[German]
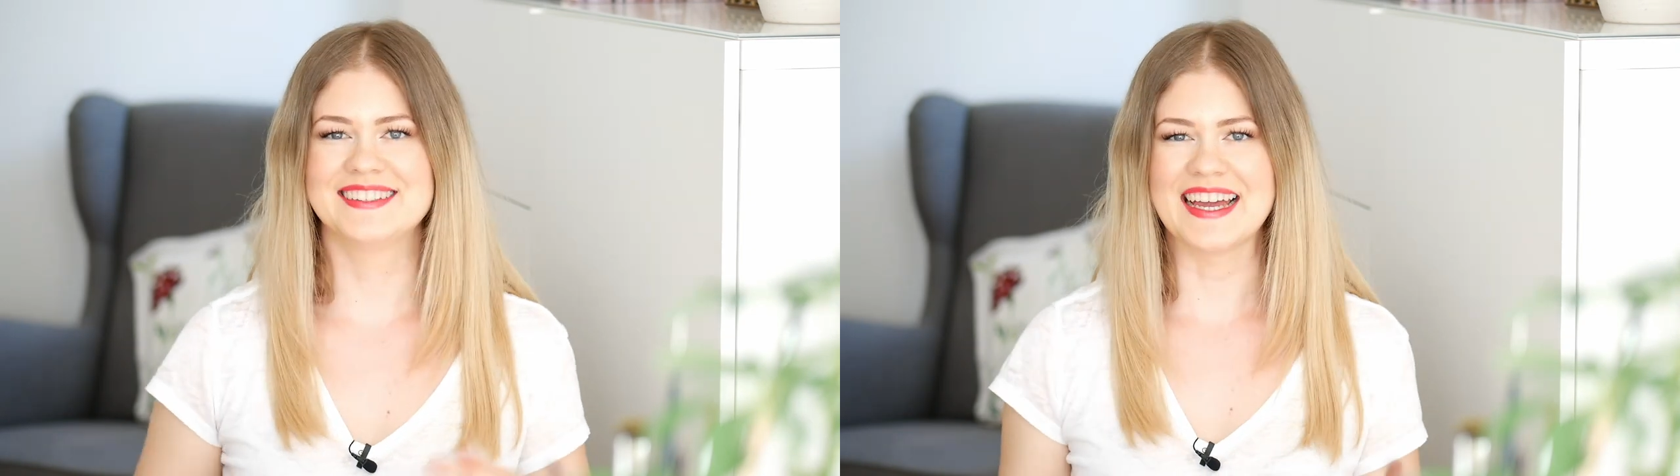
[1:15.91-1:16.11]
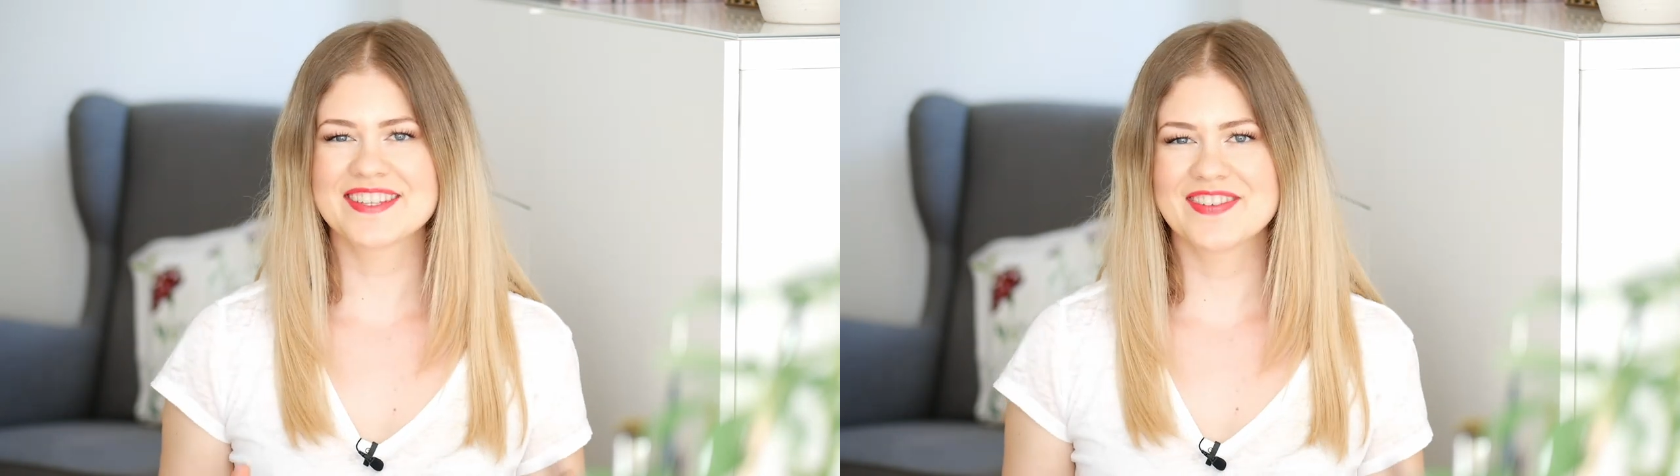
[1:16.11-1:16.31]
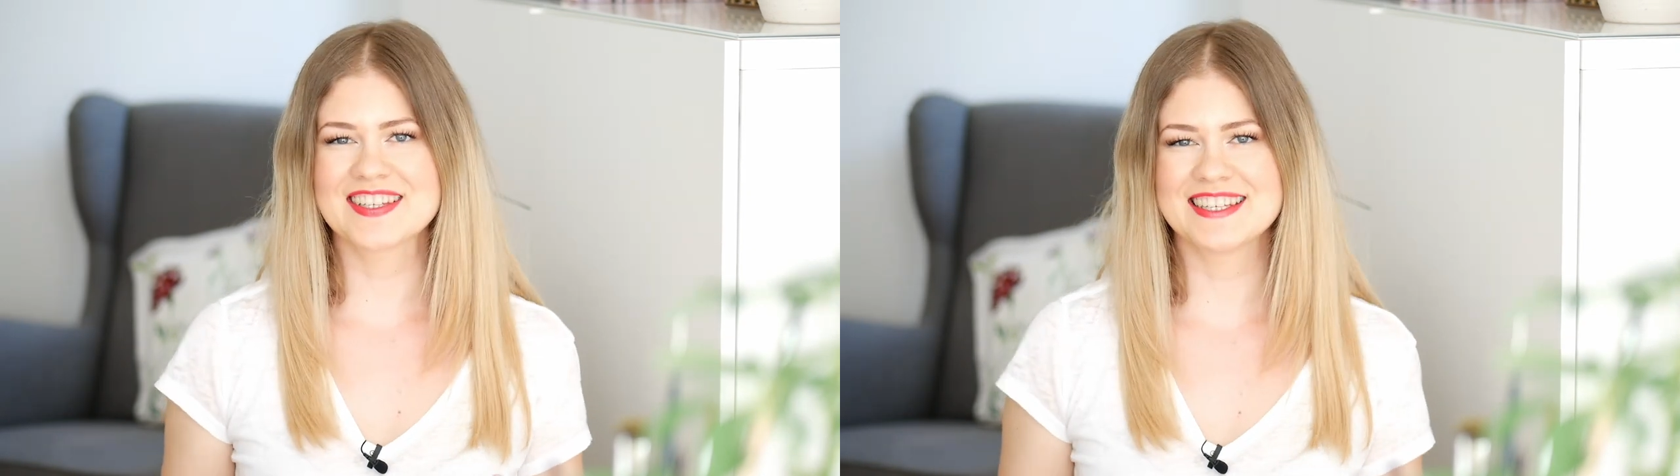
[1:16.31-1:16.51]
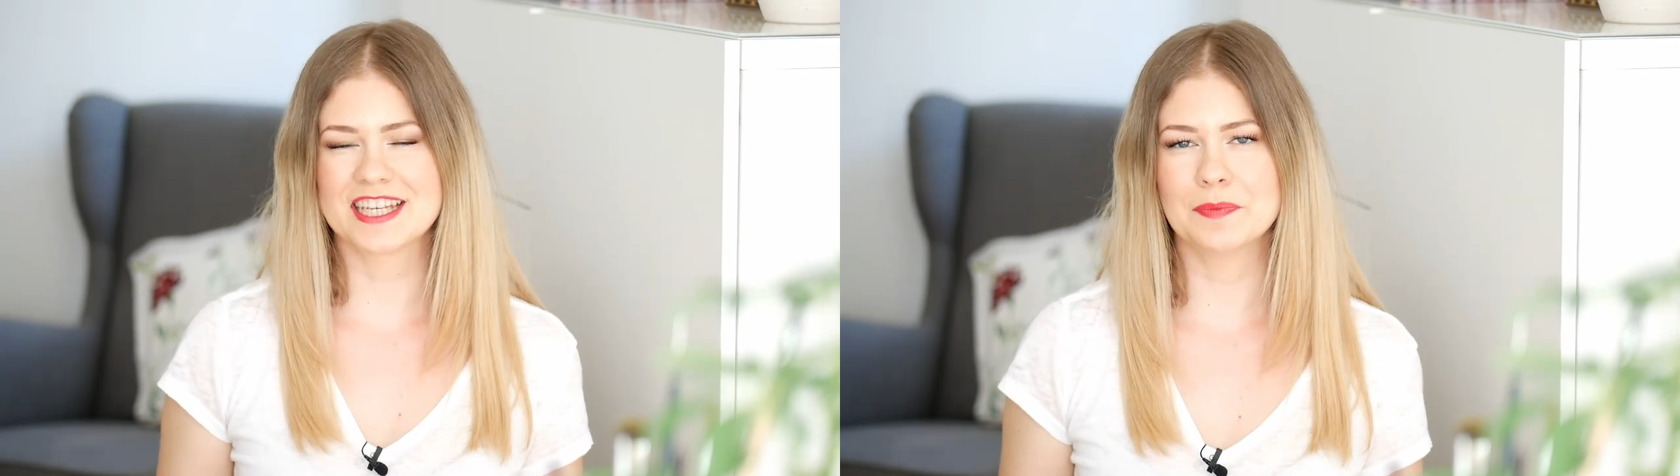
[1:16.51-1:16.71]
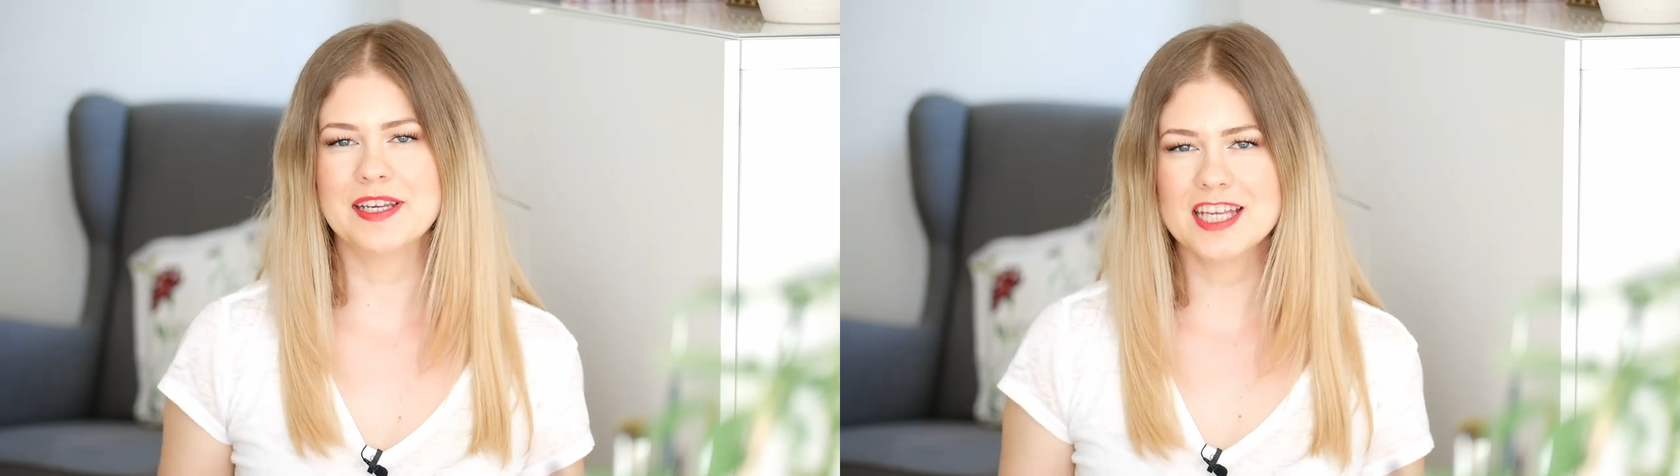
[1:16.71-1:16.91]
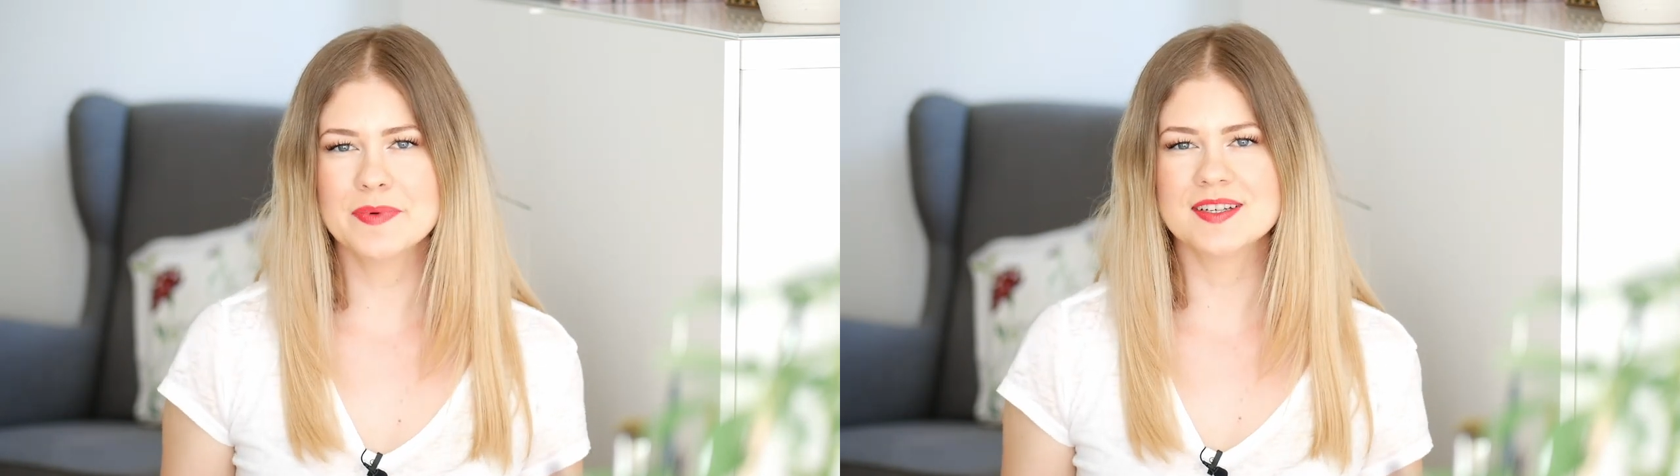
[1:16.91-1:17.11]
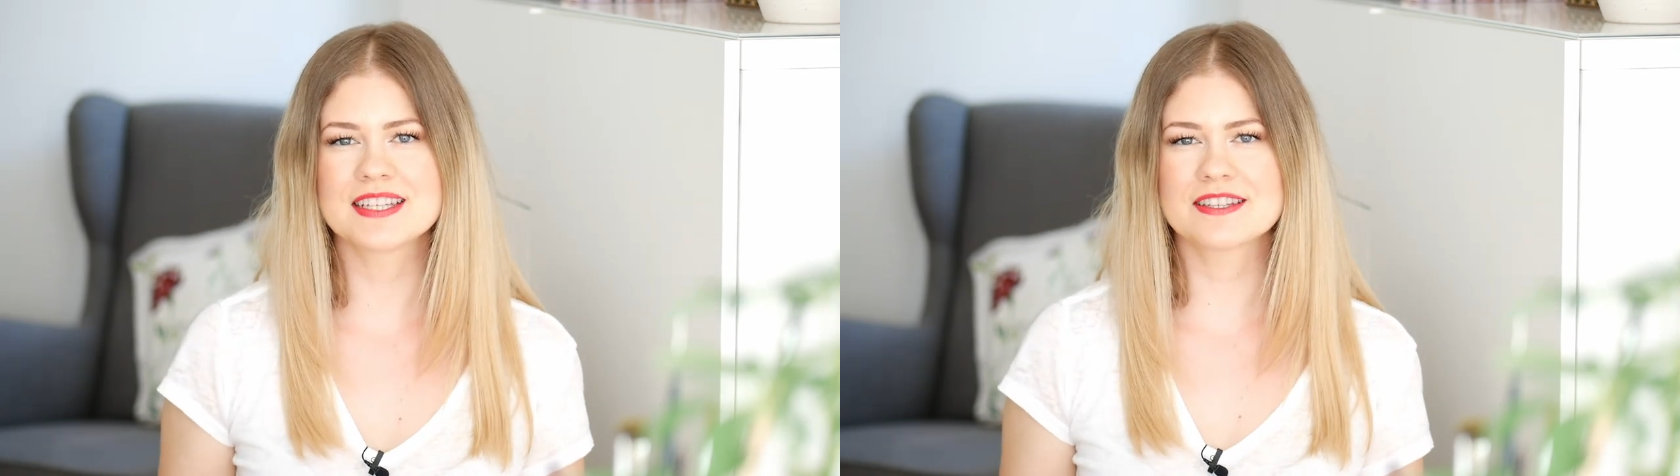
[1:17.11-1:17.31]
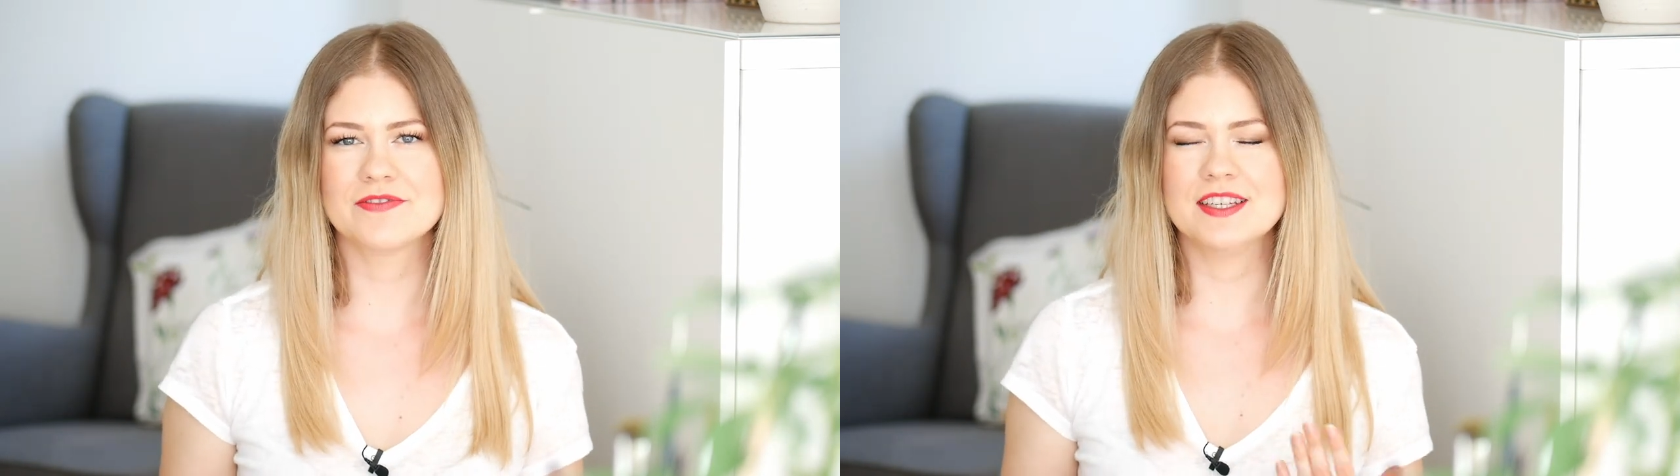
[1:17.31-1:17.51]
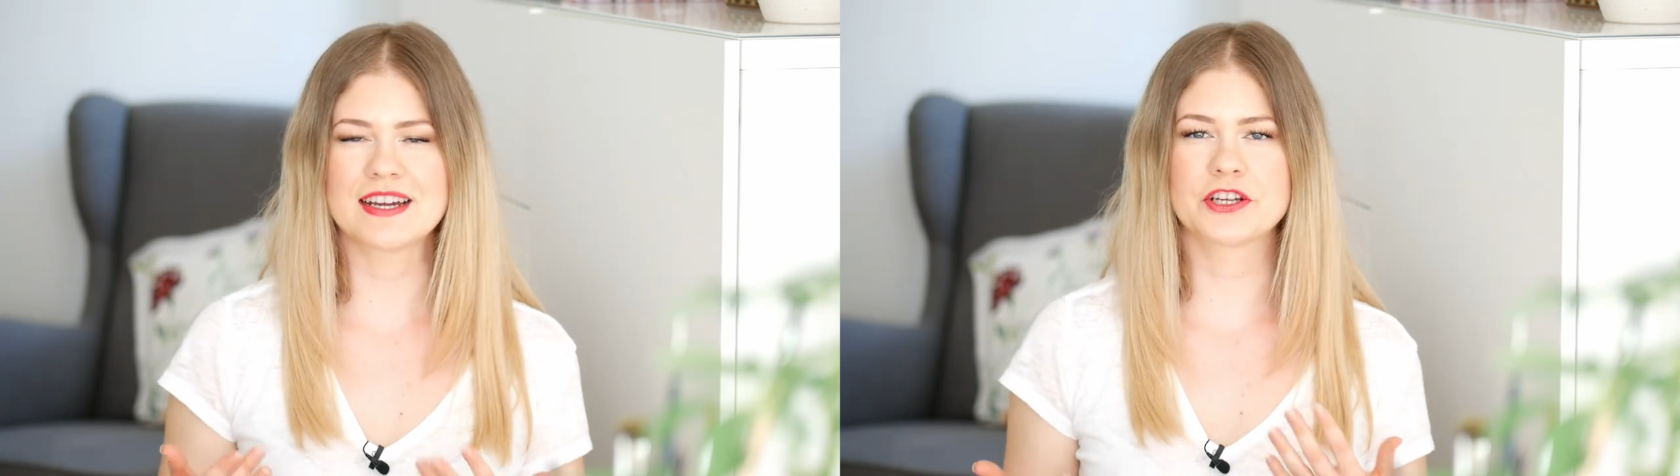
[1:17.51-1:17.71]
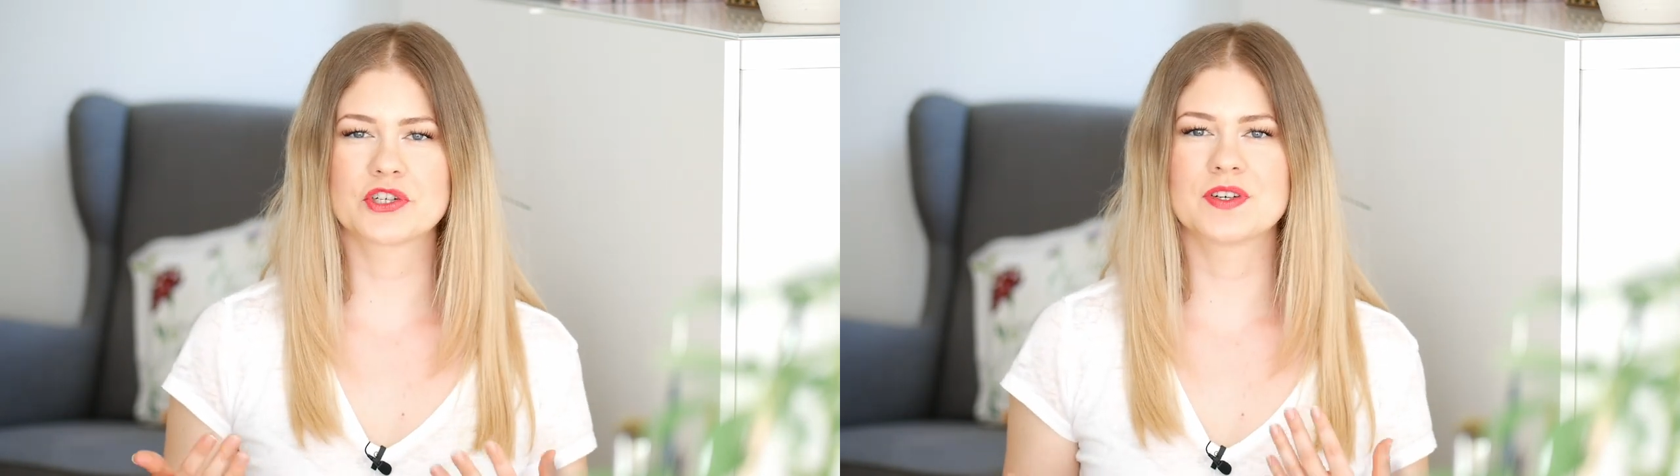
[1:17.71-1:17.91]
Das, was ich an ihm liebe, ist, wie ich
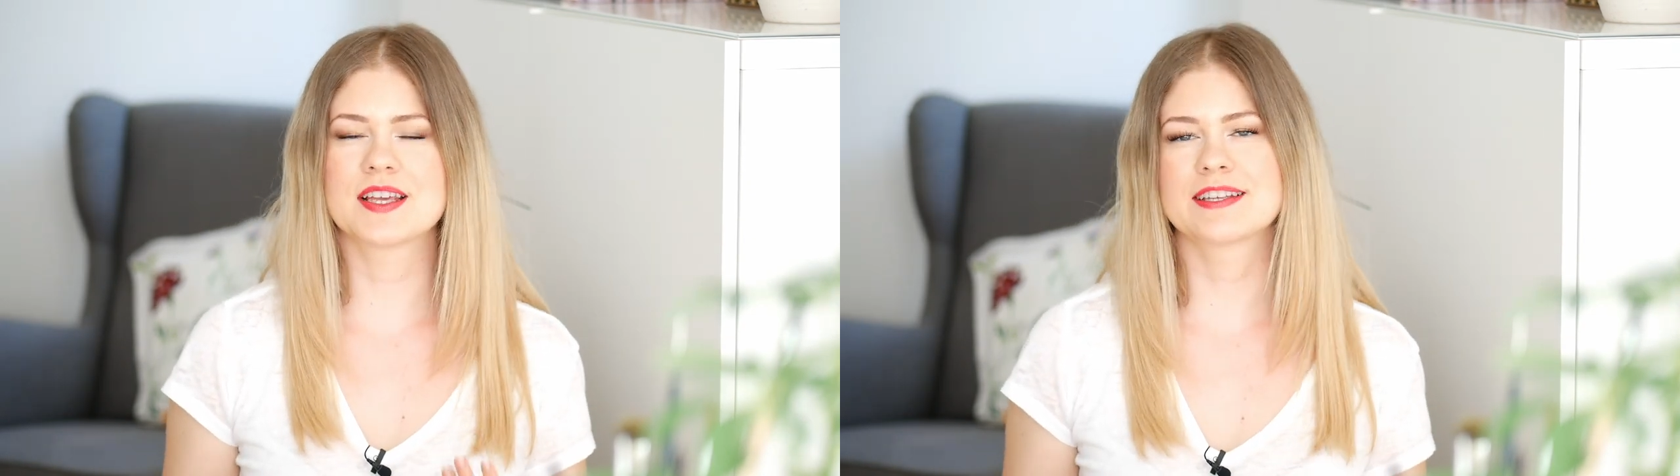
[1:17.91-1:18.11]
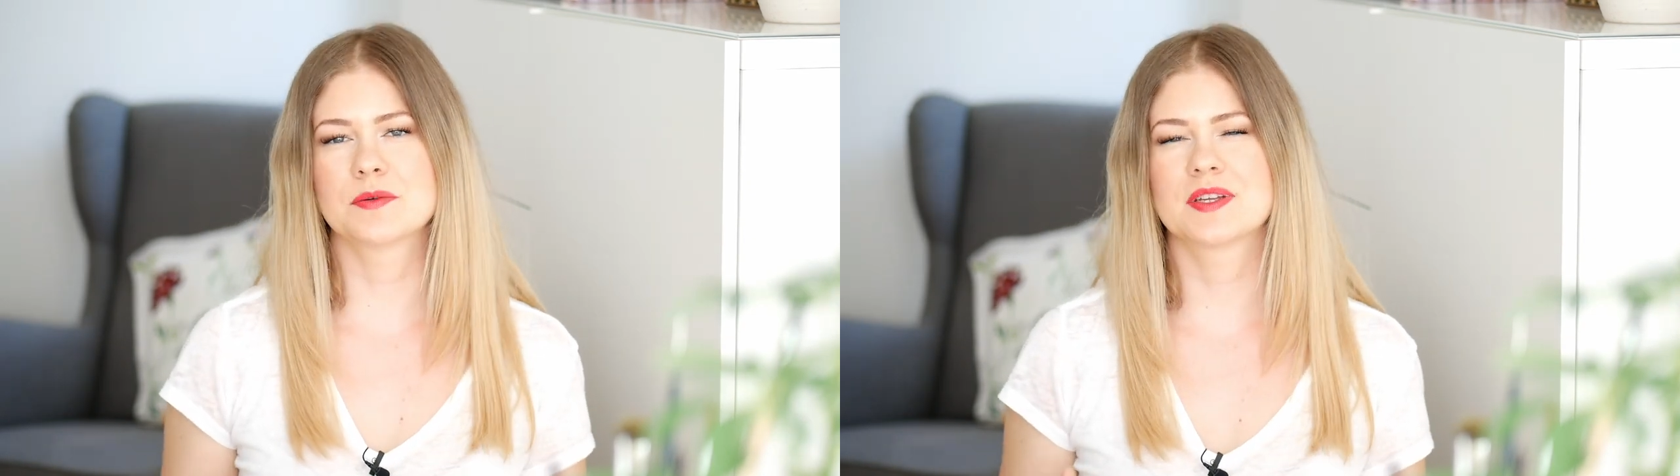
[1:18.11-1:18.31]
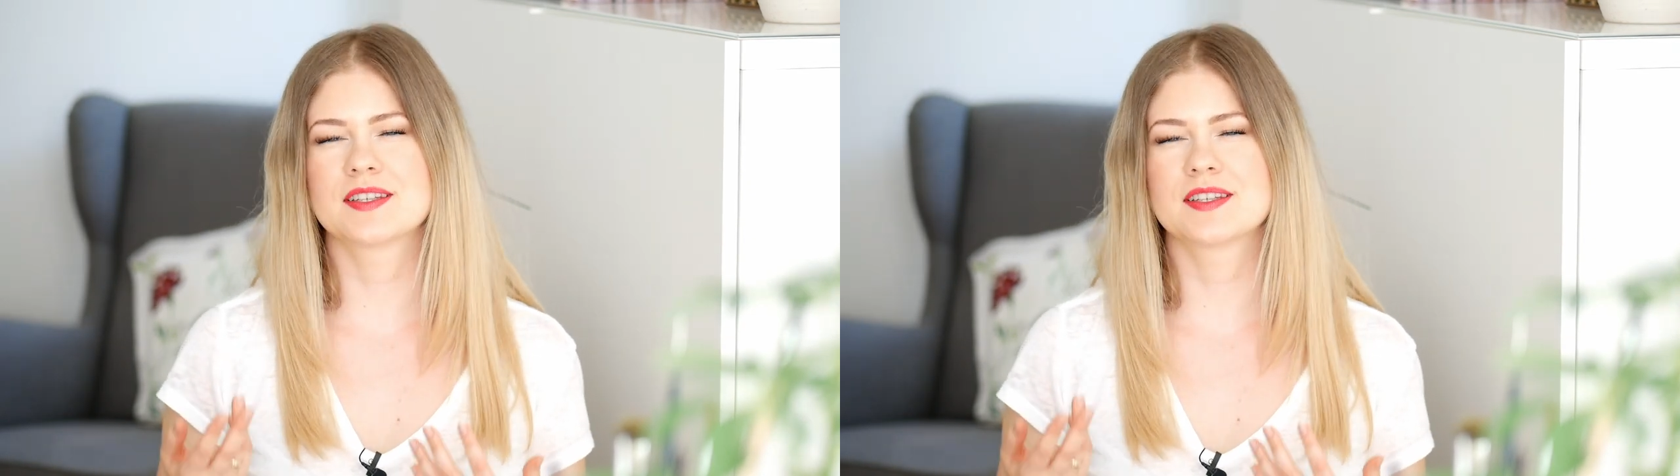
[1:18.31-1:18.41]
gerade schon gesagt habe,